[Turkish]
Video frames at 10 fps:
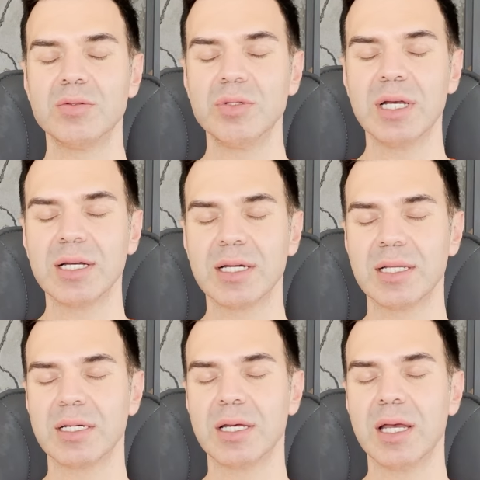Dünya
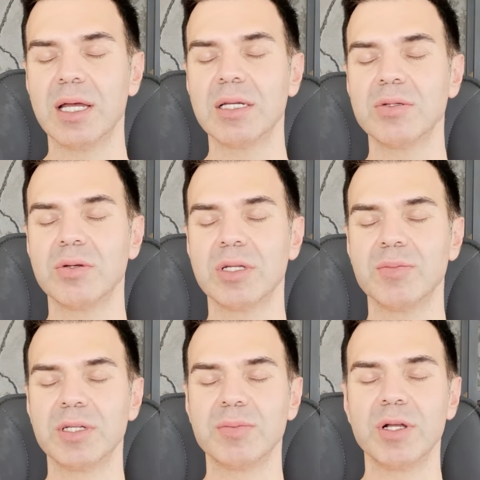kadar her
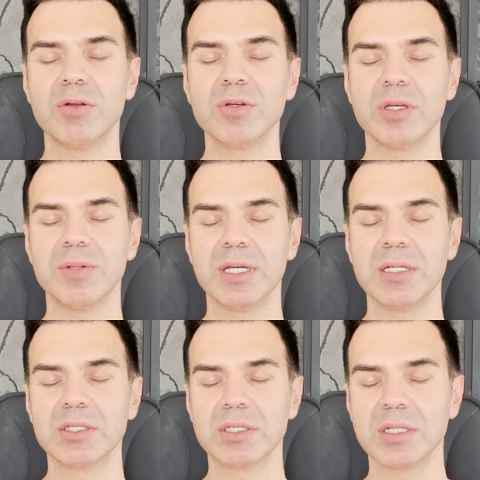yöne bir balon gibi
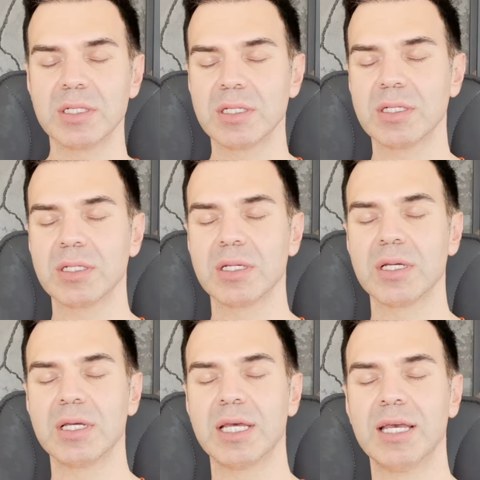genişledik.
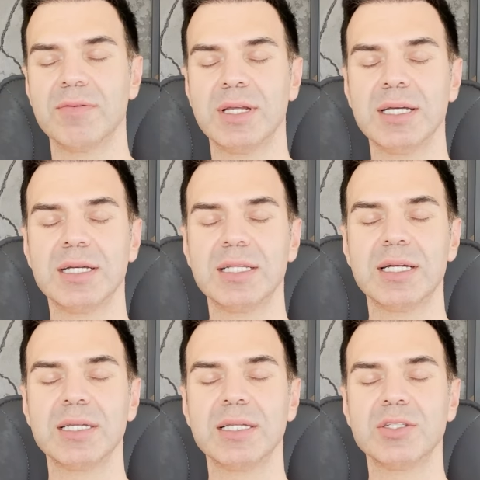Evren
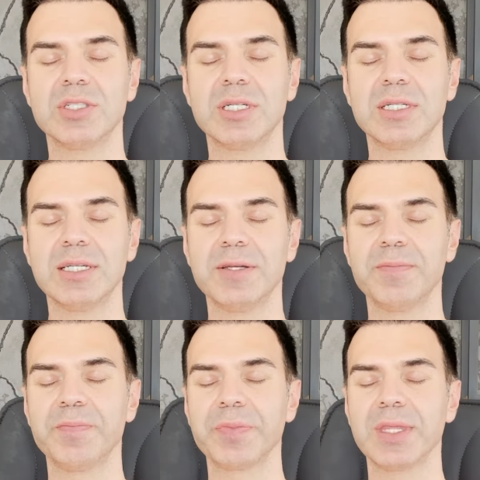kadar genişledik.
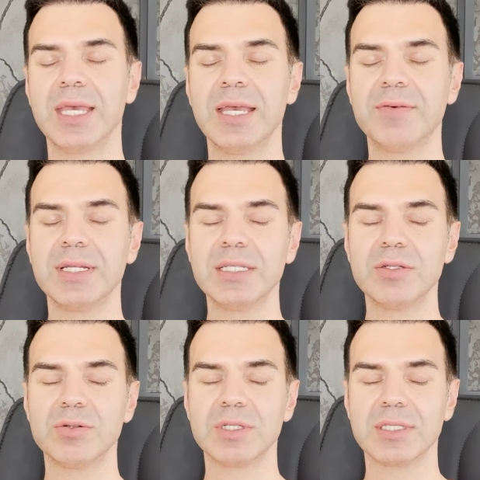
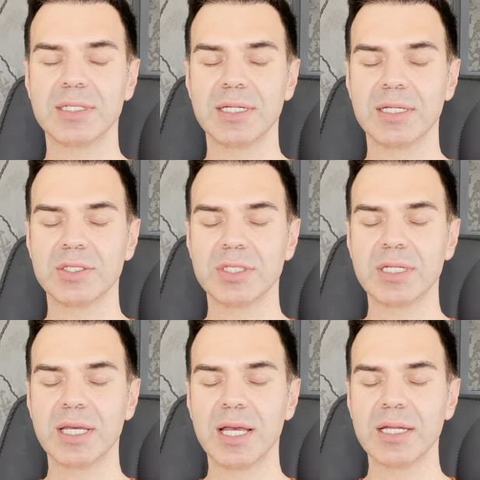Evrenin de ötesine
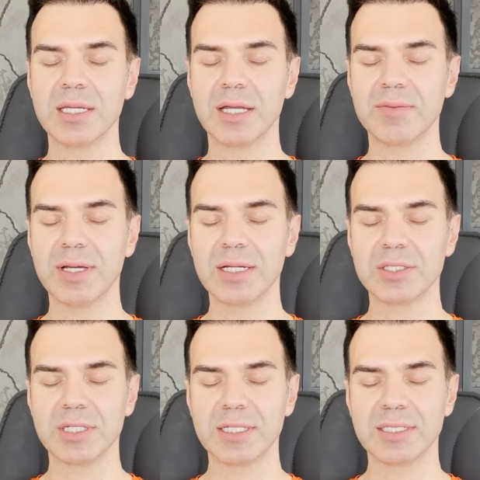geçtik. Her yer ve her
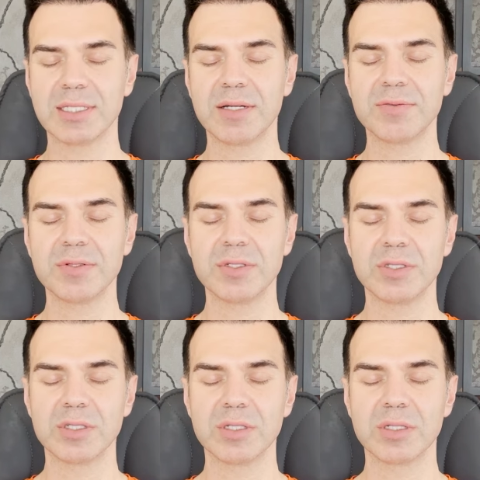şey saf
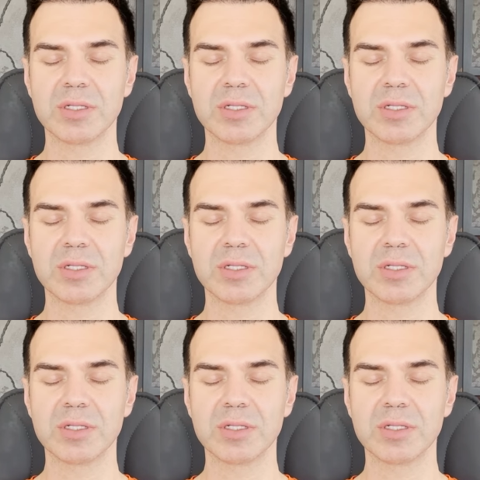ışık.